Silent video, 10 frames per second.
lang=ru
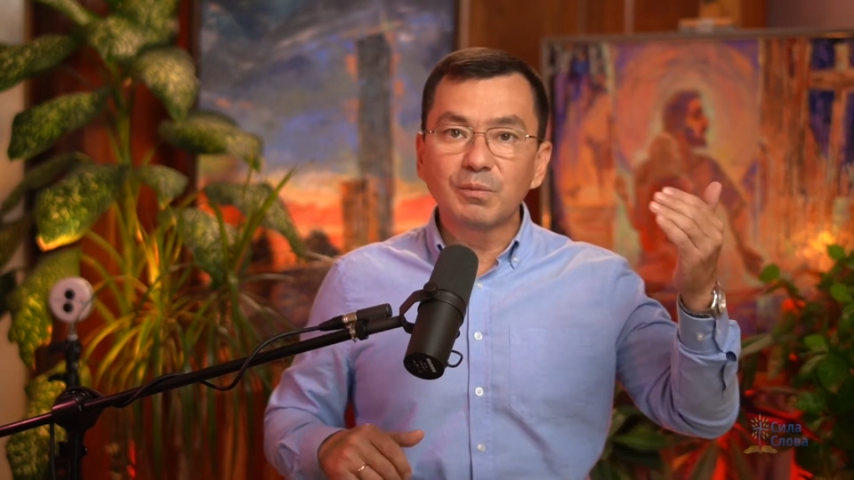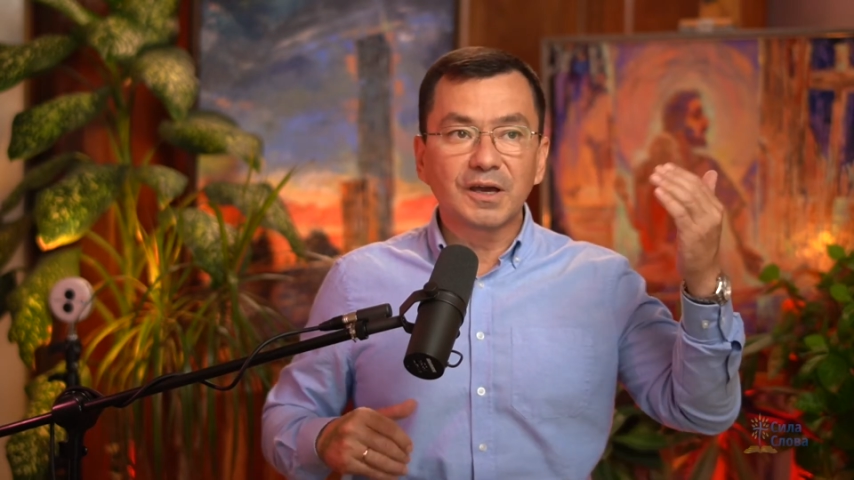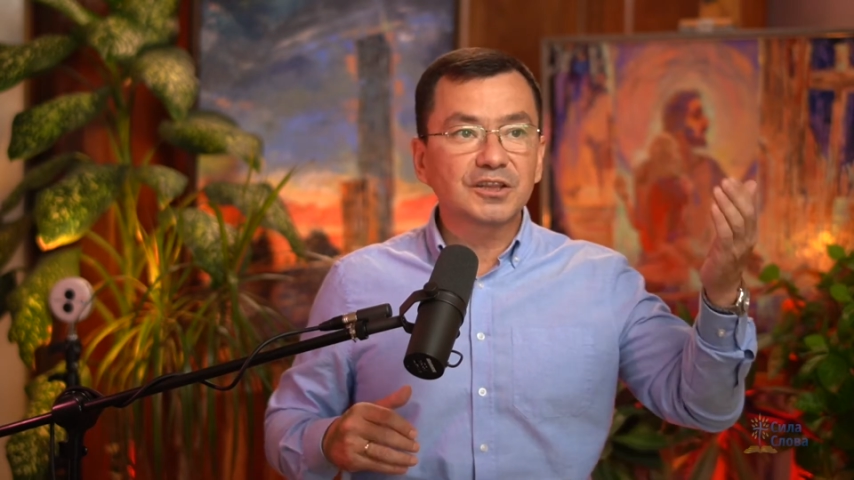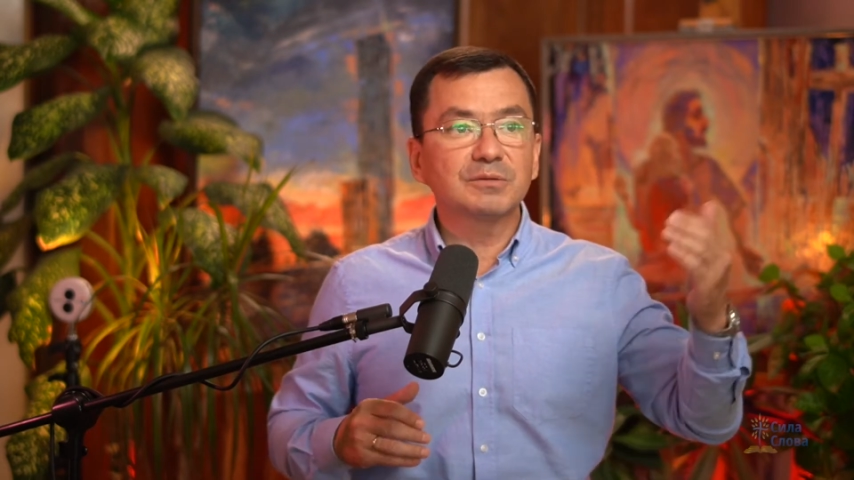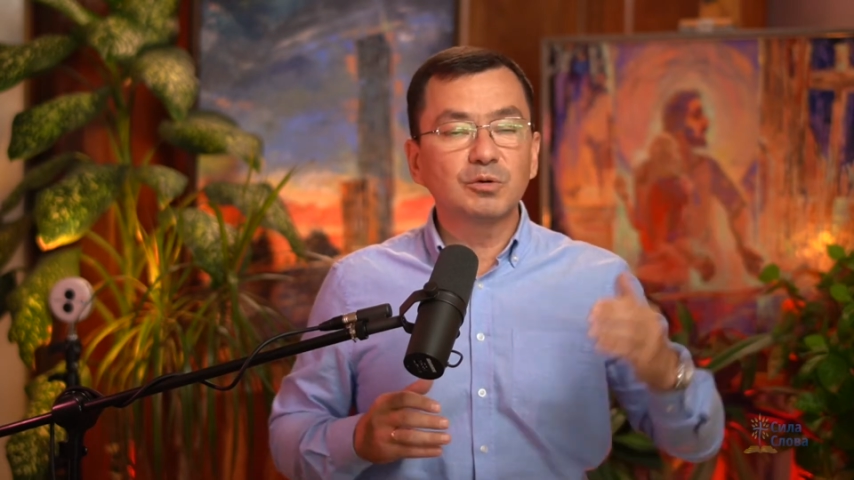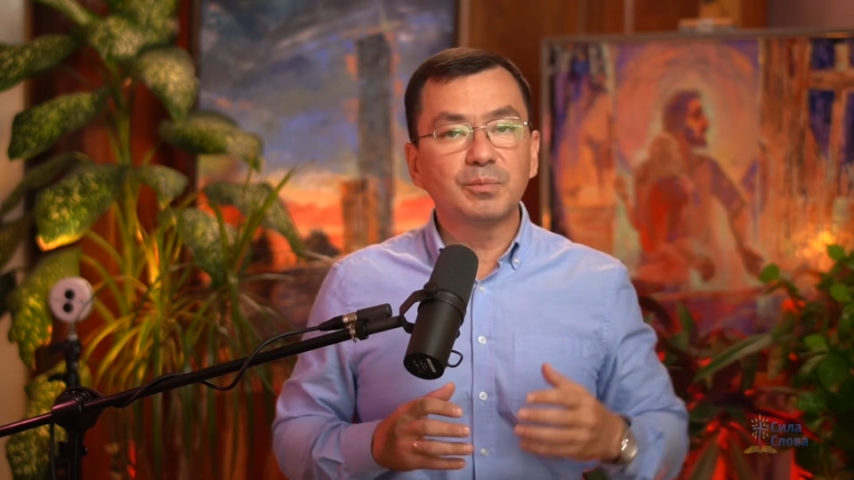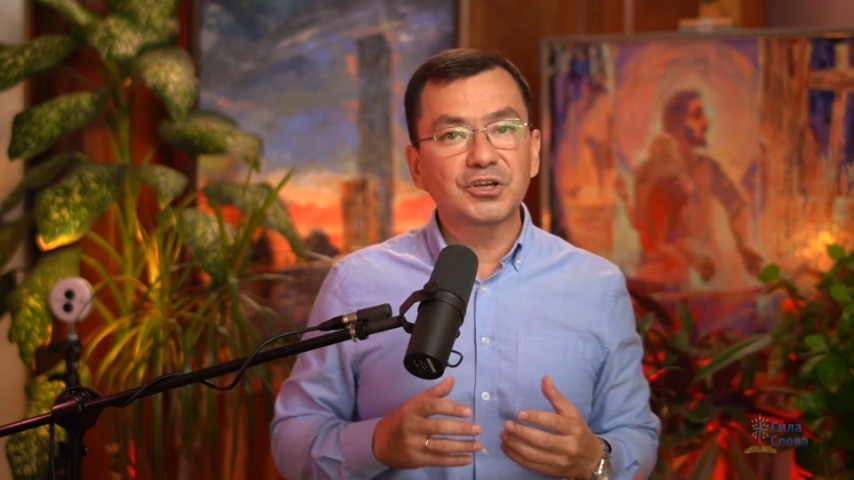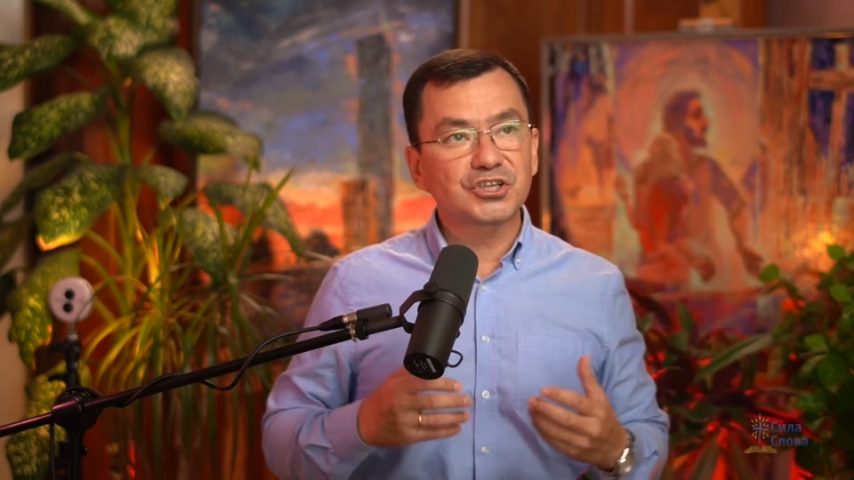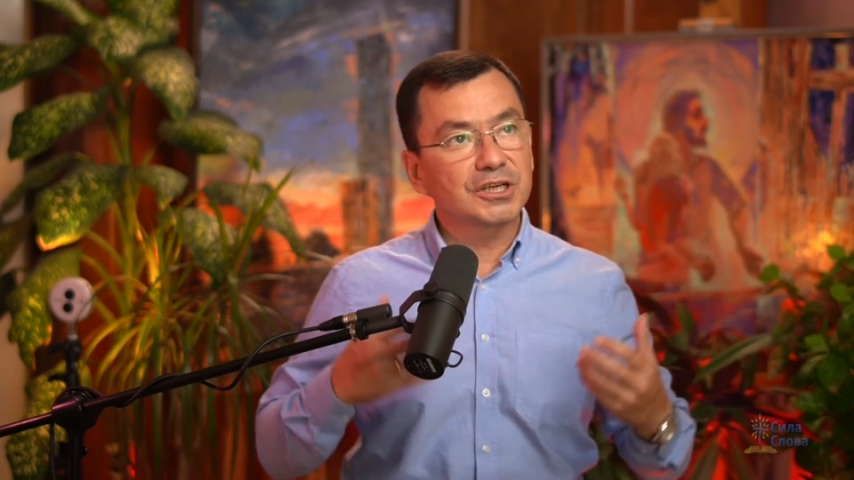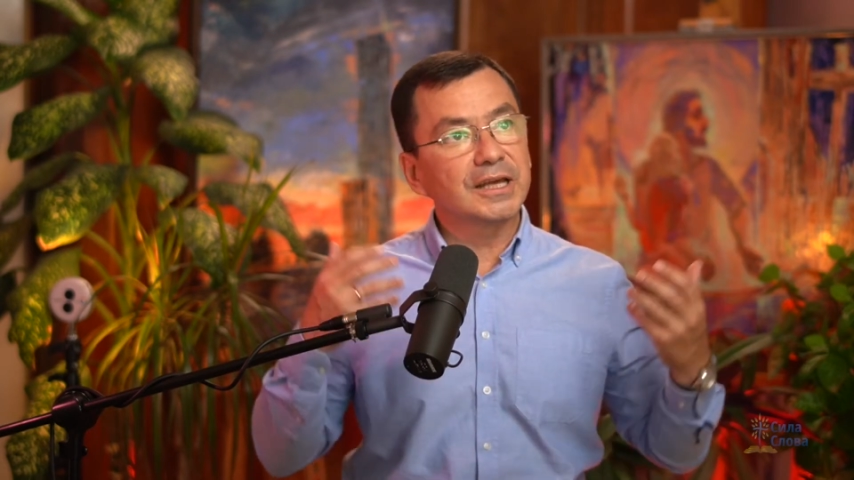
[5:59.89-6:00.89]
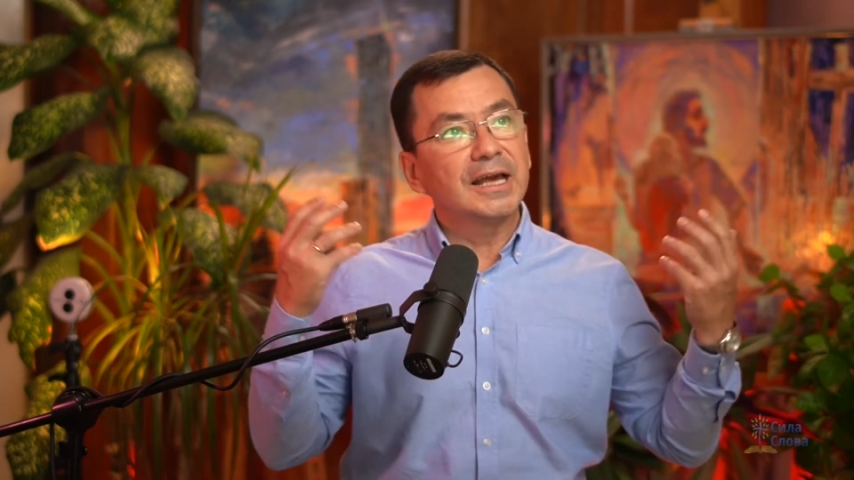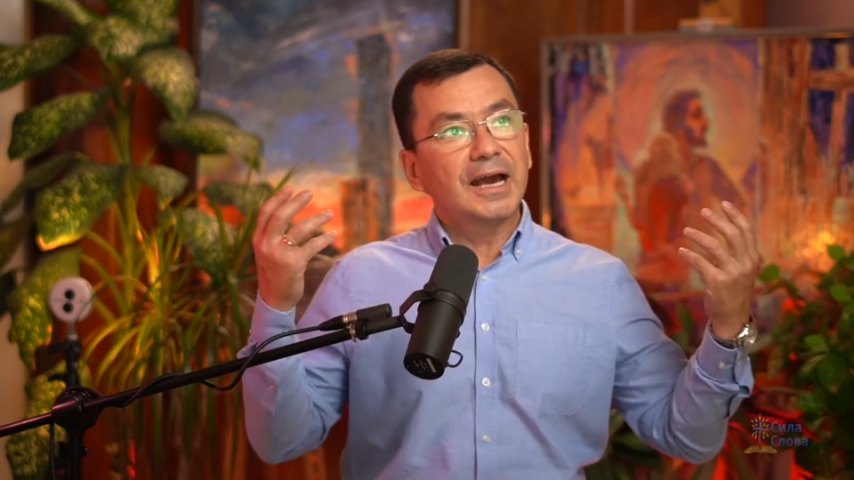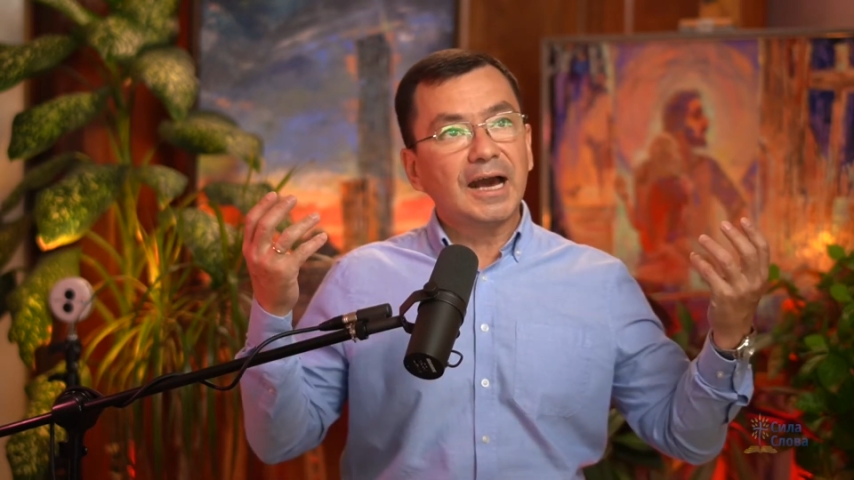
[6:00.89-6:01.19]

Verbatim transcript: к этому пришли.